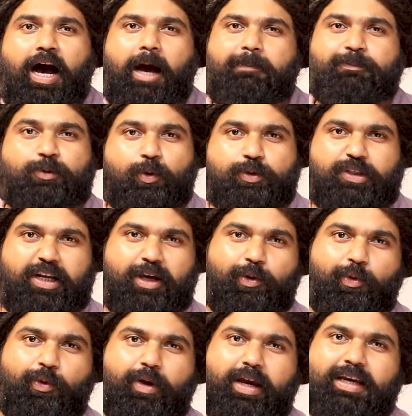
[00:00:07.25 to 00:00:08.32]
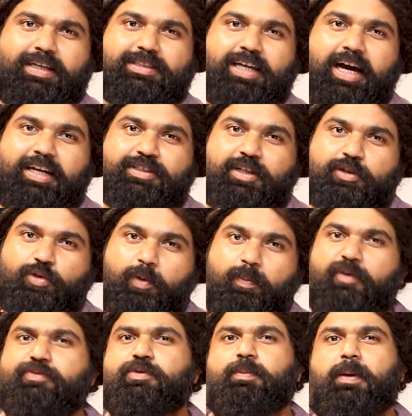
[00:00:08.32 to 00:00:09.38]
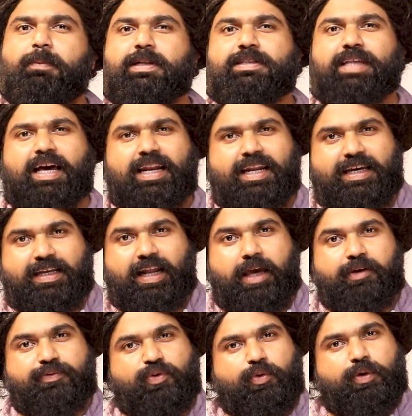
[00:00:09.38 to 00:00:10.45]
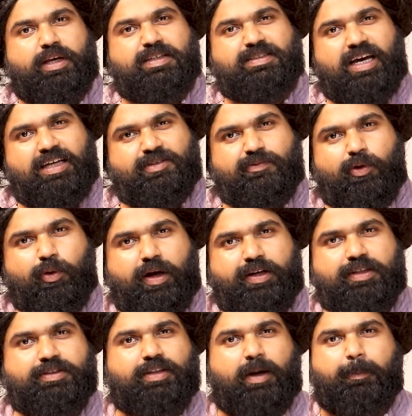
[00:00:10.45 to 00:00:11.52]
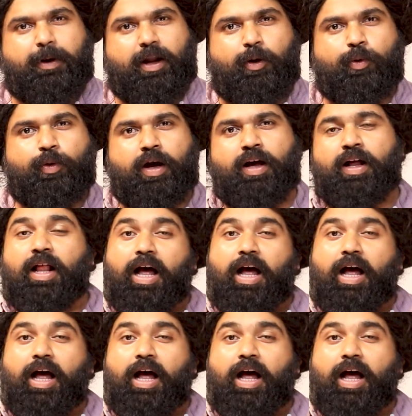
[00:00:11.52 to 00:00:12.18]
आप सोच रहे होंगे कि चार्जर तो मुफ्त में मिलता है लेकिन आईफोन के साथ वो खरीदना पड़ा होगा